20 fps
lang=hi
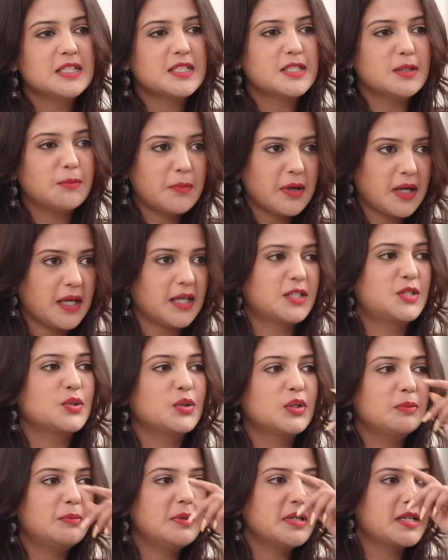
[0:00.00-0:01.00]
जब मैं
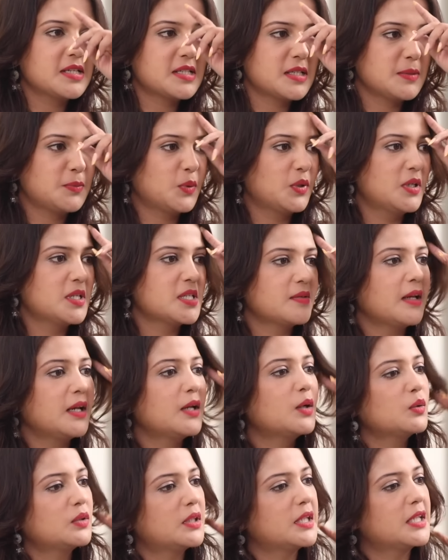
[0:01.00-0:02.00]
एक्चुअली भी किसी पुलिस
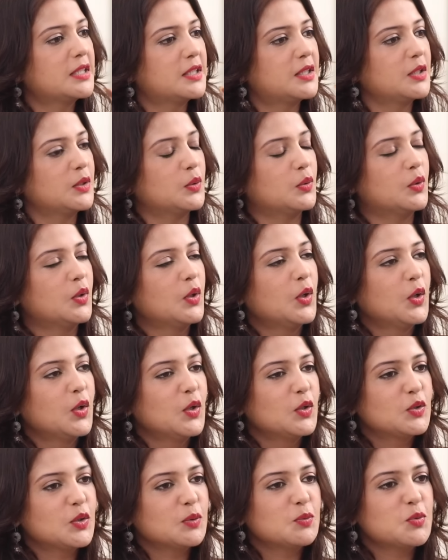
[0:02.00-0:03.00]
वाले को देखती हूँ
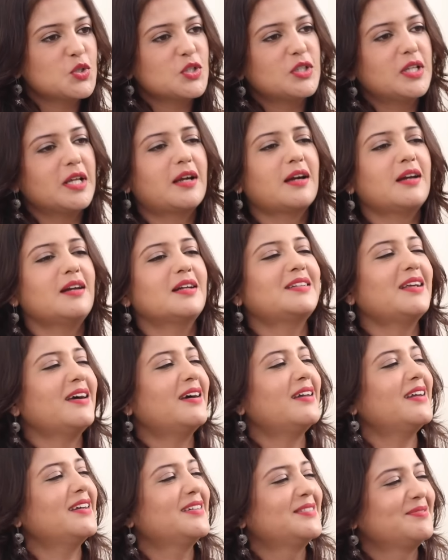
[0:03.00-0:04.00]
तो मुझे देखकर लगता
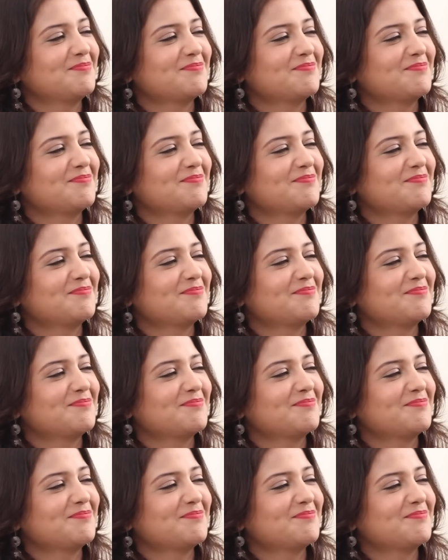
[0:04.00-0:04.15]
है अरे